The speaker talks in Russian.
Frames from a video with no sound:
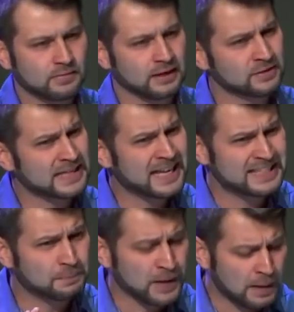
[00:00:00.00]
Вы знаете,
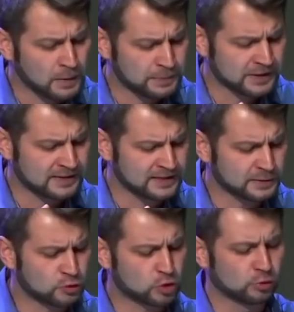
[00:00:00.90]
прямо перед этим
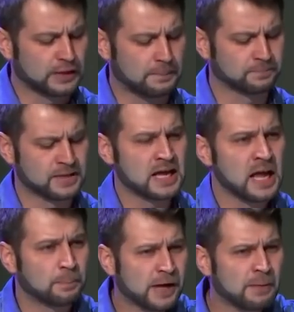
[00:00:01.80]
чудом,
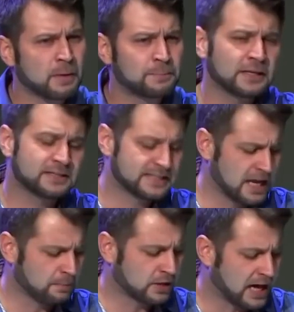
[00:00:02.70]
прямо перед
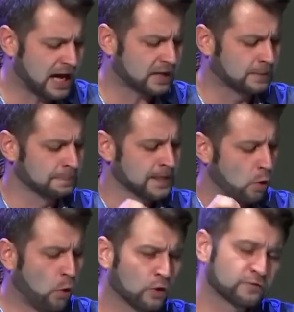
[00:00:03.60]
тем, как
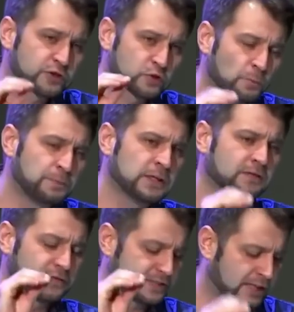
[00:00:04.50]
он вступил в
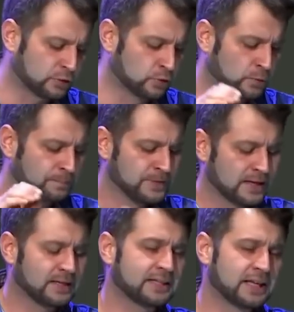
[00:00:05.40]
страну
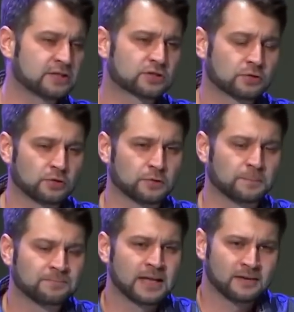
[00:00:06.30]
Гадаринскую,
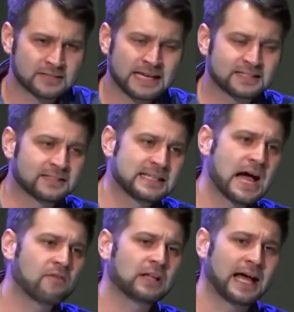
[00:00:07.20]
знаете,
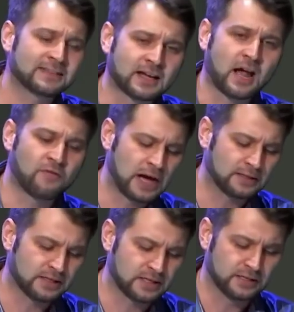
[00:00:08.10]
дьявол атаковал
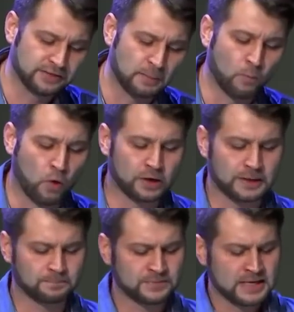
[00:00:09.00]
их на море.
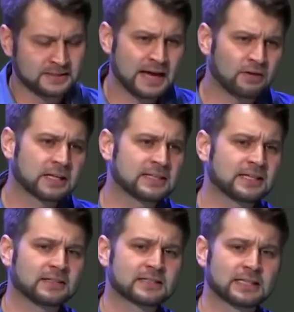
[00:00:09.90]
Дьявол
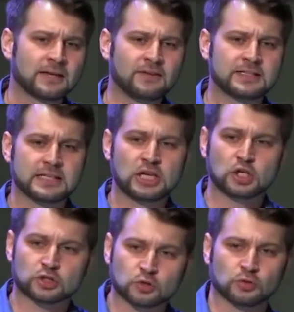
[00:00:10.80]
хотел остановить
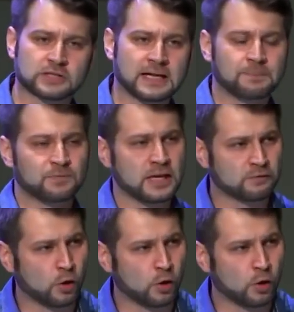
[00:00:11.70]
Иисуса, и его